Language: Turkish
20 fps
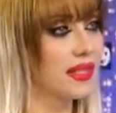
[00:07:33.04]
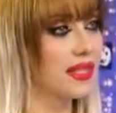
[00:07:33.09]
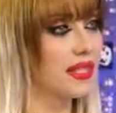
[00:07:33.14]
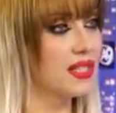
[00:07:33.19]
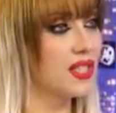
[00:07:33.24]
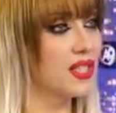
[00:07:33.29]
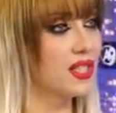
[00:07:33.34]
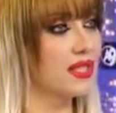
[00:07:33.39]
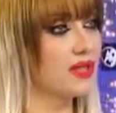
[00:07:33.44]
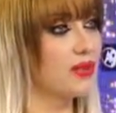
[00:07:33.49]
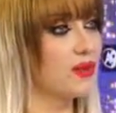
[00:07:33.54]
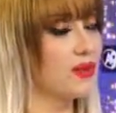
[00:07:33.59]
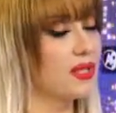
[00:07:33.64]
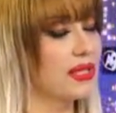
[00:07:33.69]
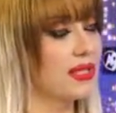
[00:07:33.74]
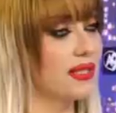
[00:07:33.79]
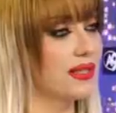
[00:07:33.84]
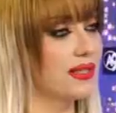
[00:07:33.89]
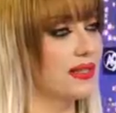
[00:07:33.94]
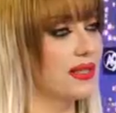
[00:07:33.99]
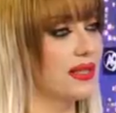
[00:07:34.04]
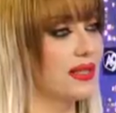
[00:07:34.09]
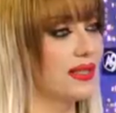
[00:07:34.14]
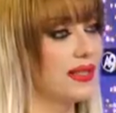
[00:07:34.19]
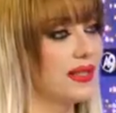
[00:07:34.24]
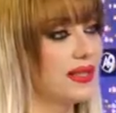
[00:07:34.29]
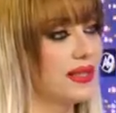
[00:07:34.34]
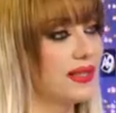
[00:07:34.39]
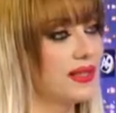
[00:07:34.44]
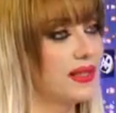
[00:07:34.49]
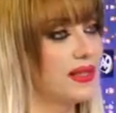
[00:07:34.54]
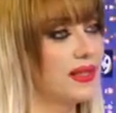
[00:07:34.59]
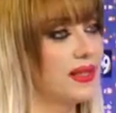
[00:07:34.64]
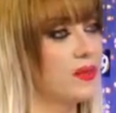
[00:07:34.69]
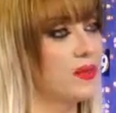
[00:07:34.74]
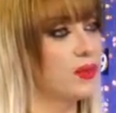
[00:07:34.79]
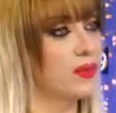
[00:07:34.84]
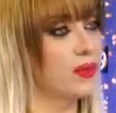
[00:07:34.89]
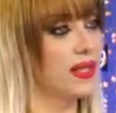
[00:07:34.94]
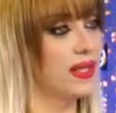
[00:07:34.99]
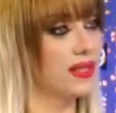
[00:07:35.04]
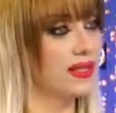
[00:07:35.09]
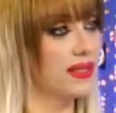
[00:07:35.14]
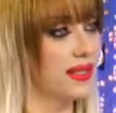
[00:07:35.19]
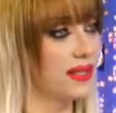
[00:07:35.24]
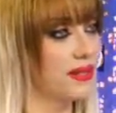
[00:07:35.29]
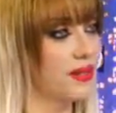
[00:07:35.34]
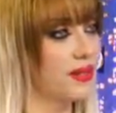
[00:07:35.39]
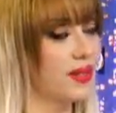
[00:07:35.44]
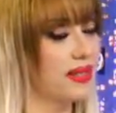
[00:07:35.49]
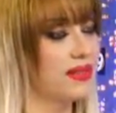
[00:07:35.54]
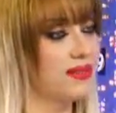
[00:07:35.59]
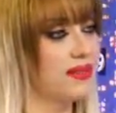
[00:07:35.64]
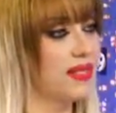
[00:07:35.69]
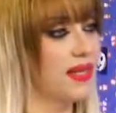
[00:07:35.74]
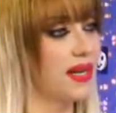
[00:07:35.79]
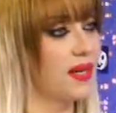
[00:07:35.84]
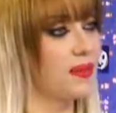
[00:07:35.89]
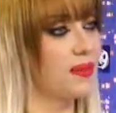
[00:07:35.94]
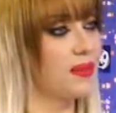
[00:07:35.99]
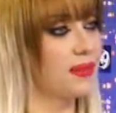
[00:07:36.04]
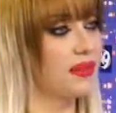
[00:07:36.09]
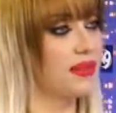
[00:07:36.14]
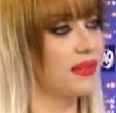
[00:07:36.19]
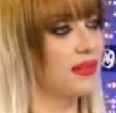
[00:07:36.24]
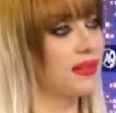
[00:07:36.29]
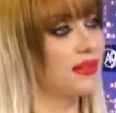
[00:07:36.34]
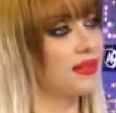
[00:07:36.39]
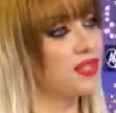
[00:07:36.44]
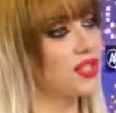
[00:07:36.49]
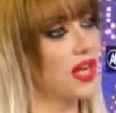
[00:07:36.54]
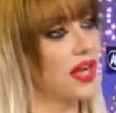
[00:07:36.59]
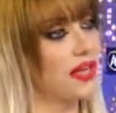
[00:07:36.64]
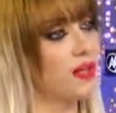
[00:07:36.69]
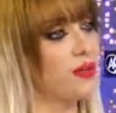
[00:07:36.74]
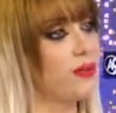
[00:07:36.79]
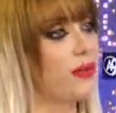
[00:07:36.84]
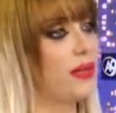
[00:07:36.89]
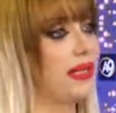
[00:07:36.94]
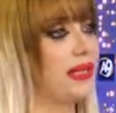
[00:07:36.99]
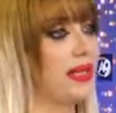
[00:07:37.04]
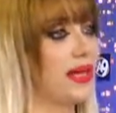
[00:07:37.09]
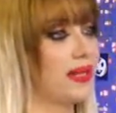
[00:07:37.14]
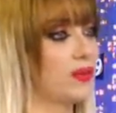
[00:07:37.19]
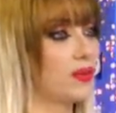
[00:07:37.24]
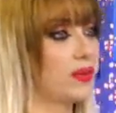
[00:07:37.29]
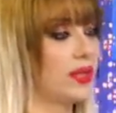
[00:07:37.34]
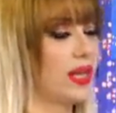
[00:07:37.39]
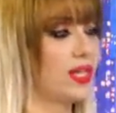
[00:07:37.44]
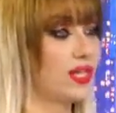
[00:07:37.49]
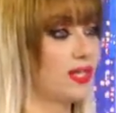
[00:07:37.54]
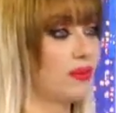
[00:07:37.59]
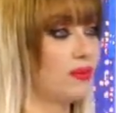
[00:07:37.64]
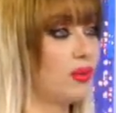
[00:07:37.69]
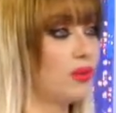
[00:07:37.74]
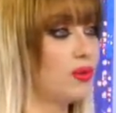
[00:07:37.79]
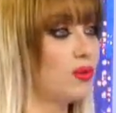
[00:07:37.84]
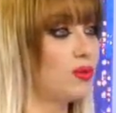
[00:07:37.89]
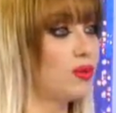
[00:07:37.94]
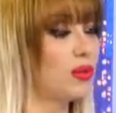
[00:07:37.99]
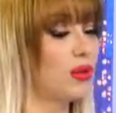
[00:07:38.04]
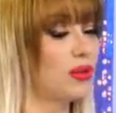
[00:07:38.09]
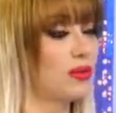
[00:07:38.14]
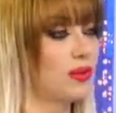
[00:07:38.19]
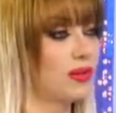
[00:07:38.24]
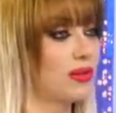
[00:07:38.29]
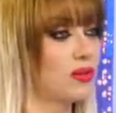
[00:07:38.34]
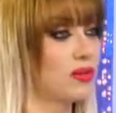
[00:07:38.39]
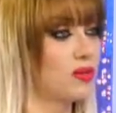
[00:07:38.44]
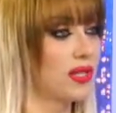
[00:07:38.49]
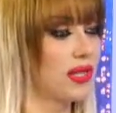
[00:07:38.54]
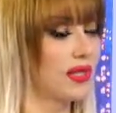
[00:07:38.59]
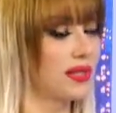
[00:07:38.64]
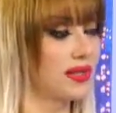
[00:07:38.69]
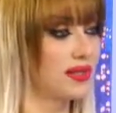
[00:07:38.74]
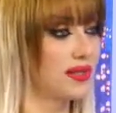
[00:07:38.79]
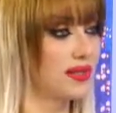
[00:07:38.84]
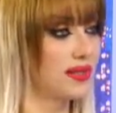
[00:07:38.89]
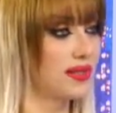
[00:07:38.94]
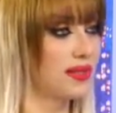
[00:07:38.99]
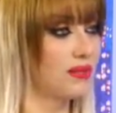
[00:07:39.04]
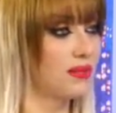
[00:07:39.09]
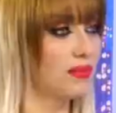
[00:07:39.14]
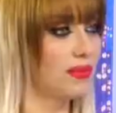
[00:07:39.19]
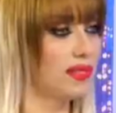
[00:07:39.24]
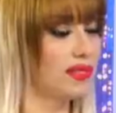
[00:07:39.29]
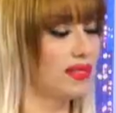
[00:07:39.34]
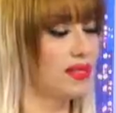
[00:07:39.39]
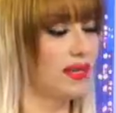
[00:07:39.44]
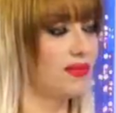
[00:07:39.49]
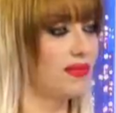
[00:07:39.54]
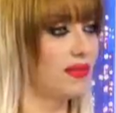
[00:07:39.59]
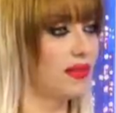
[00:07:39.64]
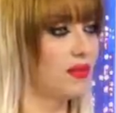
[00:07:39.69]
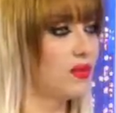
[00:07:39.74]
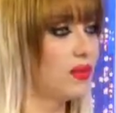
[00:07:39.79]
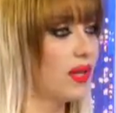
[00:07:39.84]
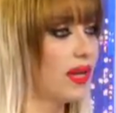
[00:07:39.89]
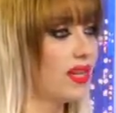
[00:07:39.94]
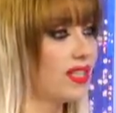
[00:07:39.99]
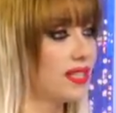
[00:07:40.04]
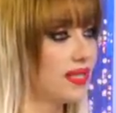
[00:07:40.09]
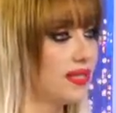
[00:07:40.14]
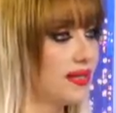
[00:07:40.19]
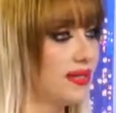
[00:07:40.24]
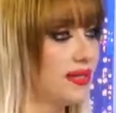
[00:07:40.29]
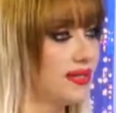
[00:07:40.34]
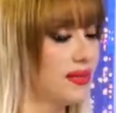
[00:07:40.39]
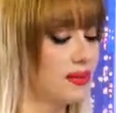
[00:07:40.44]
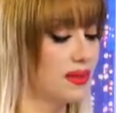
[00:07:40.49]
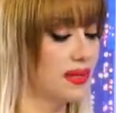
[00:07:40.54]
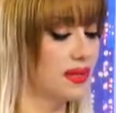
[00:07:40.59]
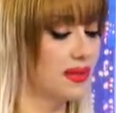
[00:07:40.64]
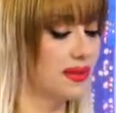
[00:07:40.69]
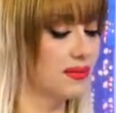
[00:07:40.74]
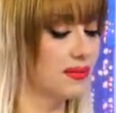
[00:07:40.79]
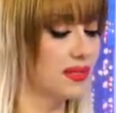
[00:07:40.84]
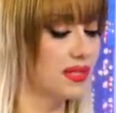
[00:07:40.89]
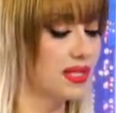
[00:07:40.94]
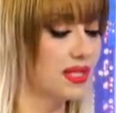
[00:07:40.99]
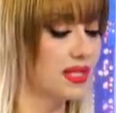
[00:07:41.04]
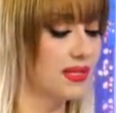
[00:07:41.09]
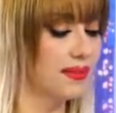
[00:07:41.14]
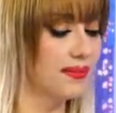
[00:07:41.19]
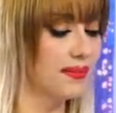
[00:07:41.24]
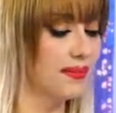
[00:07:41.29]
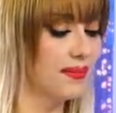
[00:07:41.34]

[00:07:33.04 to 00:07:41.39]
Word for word: kişinin üzerinde e, bulunan radyoaktif serpintinin Çernobil'den ulaştığı 1100 kilometre uzaklıktaki bir mesafeye ulaştığı tespit edilmişti.